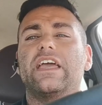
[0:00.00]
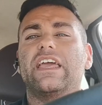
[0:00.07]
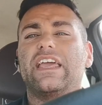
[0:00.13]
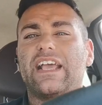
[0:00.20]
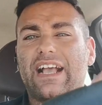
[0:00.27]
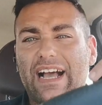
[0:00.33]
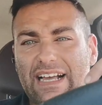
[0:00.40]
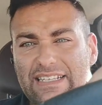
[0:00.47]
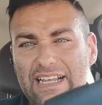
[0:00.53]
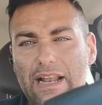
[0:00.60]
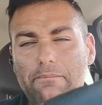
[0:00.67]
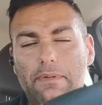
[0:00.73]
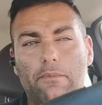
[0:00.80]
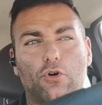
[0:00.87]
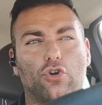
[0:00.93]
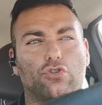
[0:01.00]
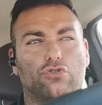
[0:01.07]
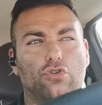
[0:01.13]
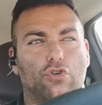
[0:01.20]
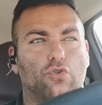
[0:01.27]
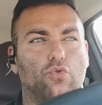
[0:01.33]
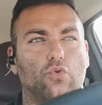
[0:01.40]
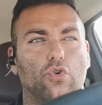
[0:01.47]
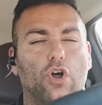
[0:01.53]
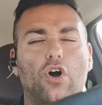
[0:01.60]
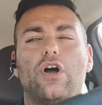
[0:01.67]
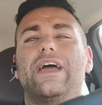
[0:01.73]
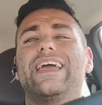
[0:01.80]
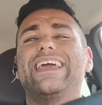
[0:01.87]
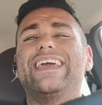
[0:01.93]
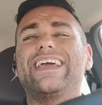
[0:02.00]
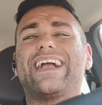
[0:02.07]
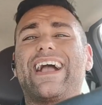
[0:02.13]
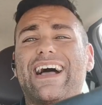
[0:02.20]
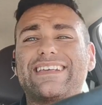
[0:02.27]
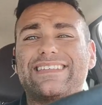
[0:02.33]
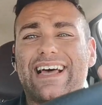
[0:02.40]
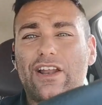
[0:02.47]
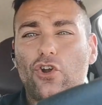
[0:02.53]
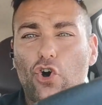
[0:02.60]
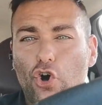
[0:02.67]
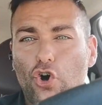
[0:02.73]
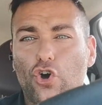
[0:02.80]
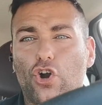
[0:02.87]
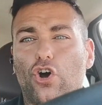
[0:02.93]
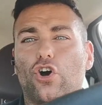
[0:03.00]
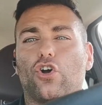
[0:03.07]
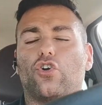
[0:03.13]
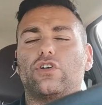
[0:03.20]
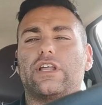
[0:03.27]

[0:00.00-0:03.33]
In casa le abbiamo rotto il culo, in casa loro